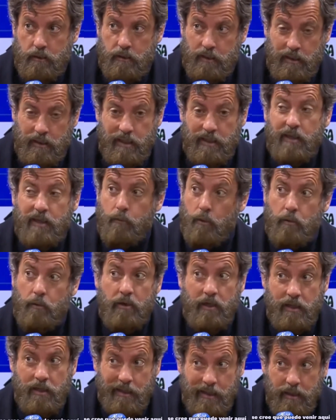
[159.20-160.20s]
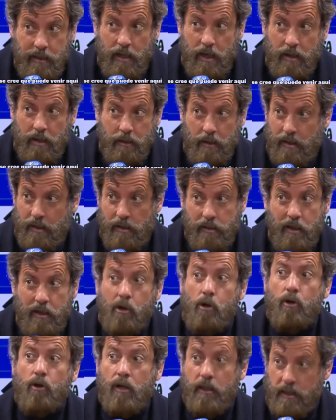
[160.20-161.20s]
se cree que puede venir aquí a,
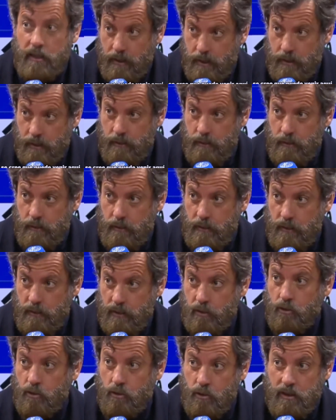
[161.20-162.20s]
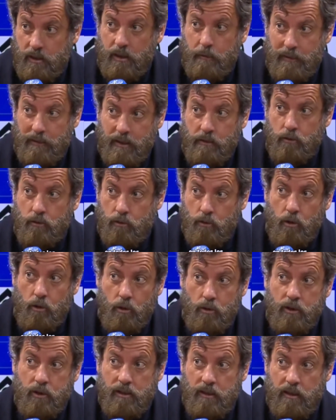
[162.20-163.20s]
decir lo que quiera. Y eso es lo que está pasando en
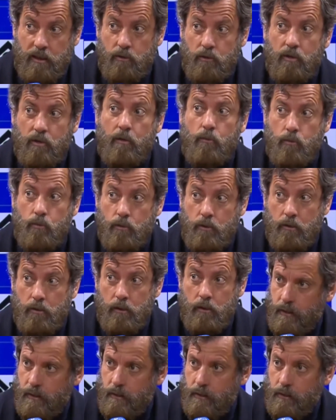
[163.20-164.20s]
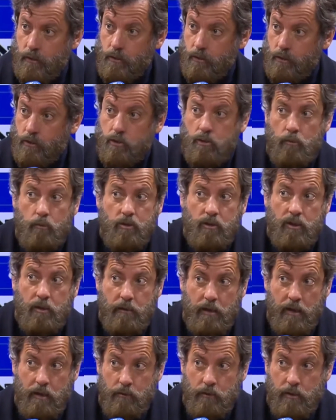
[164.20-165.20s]
todos los estadios del mundo. Y nosotros somos
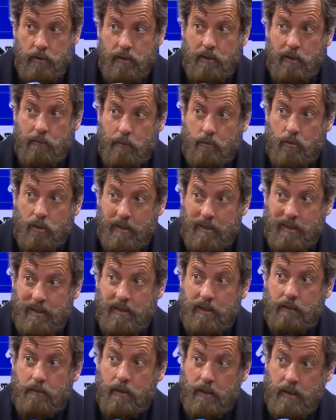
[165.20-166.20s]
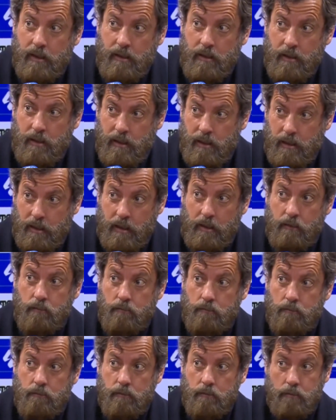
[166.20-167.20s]
trabajadores que venimos aquí a trabajar en
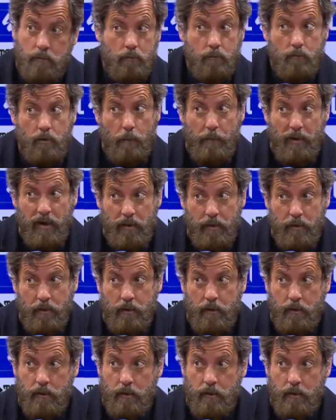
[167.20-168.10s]
una paz,